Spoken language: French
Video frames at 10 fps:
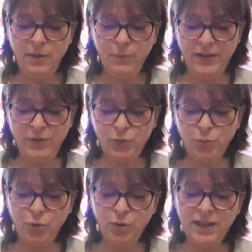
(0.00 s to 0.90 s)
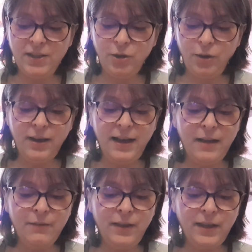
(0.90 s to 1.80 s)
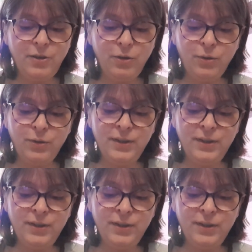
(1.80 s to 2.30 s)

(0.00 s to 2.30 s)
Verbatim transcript: Ouais, ce sont que des cœurs avec euh,